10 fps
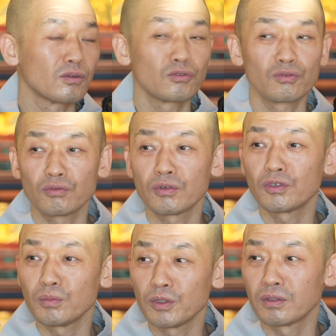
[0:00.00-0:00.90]

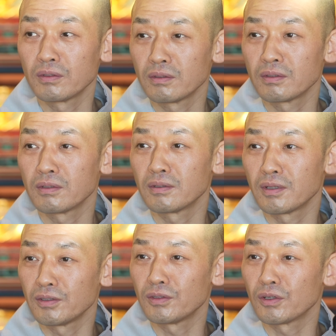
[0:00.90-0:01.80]
추워지면
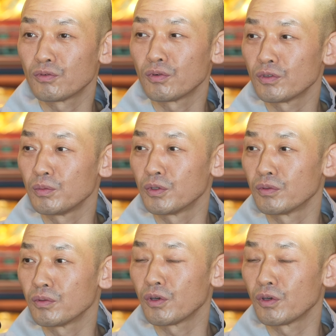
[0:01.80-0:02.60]
날씨가 추워지면